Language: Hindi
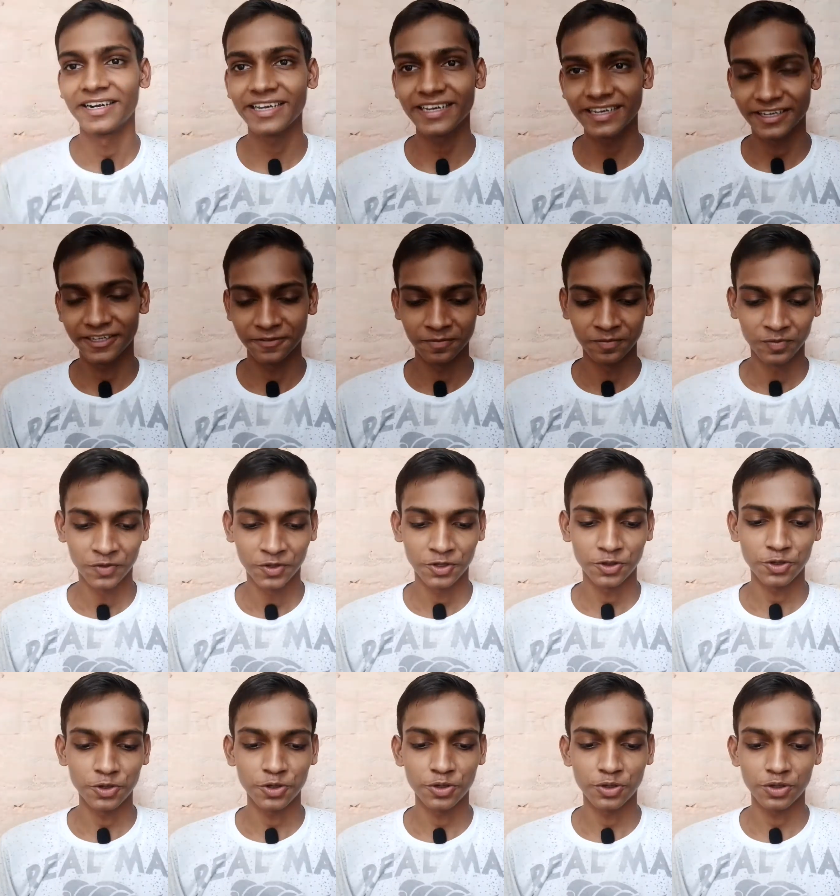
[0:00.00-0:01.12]
ठीक है
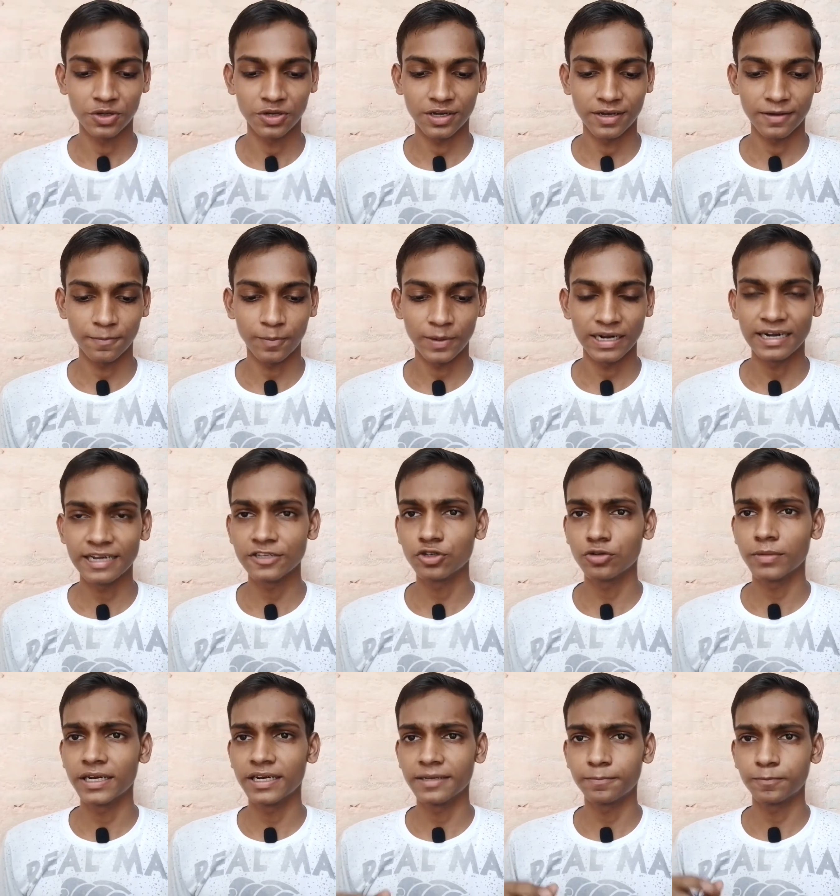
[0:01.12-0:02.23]
तो पहला जो
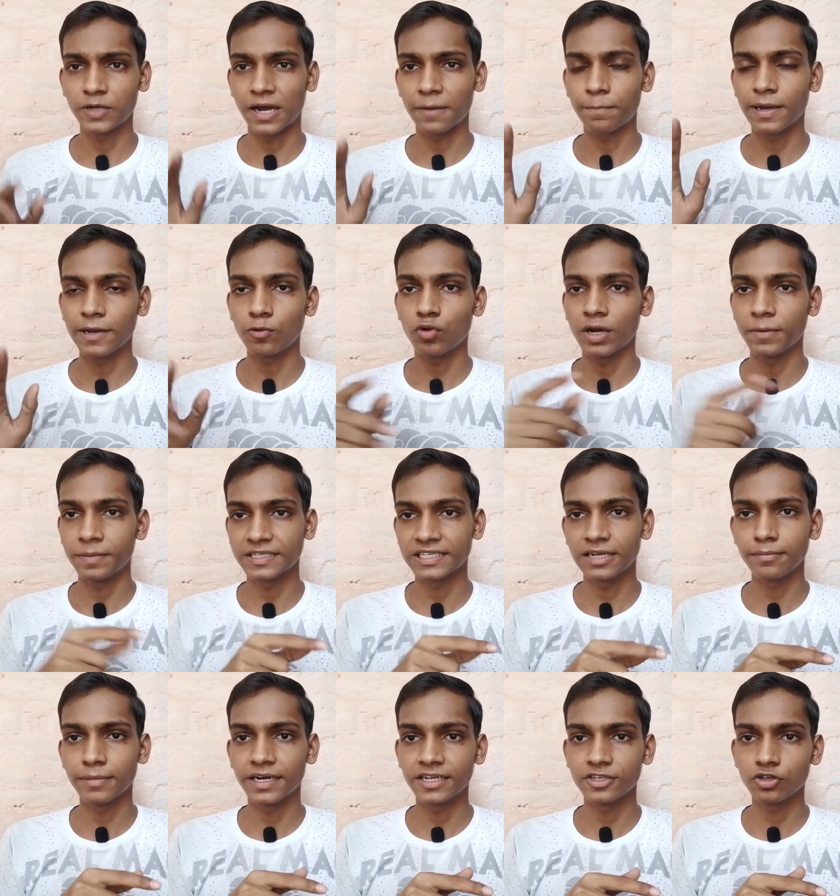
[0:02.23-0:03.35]
मैंने टॉप फाइव क्वाइन पिछले
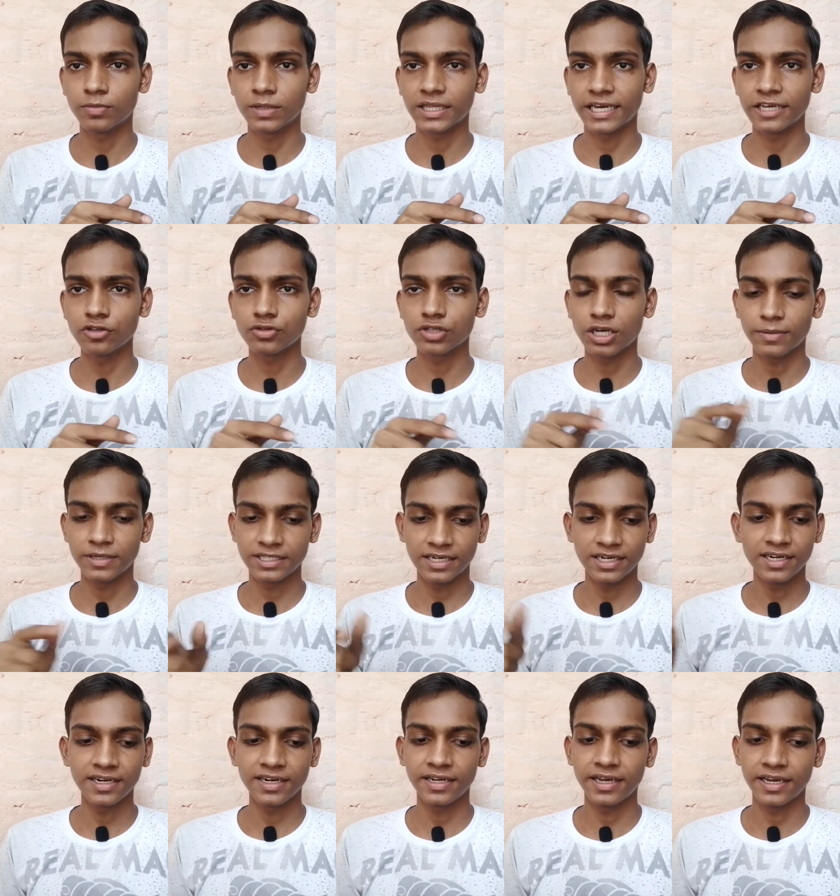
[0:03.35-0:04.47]
महीने जो बताई थी उसका मैं
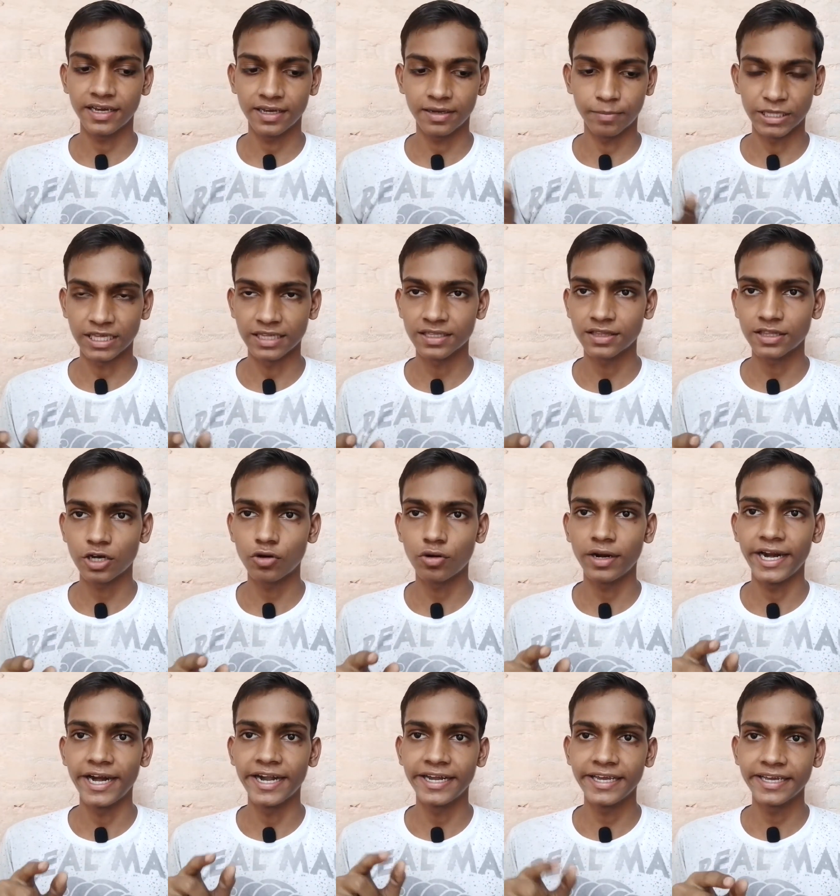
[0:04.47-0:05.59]
जल्दी बता देता हूँ
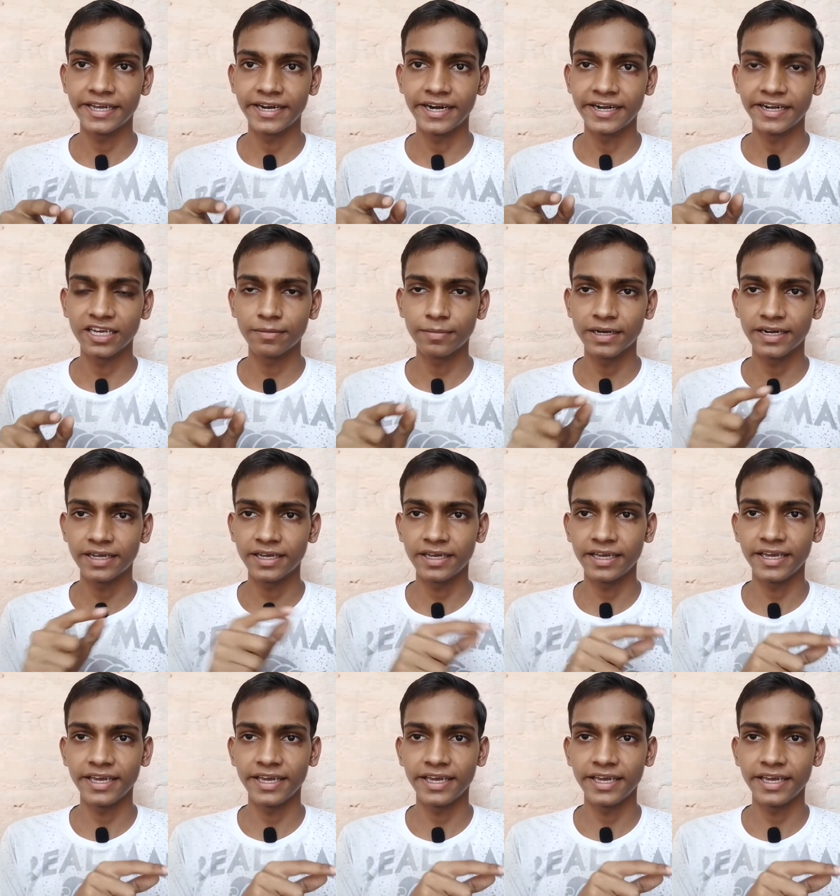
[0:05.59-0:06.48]
एडीए एडीए मैंने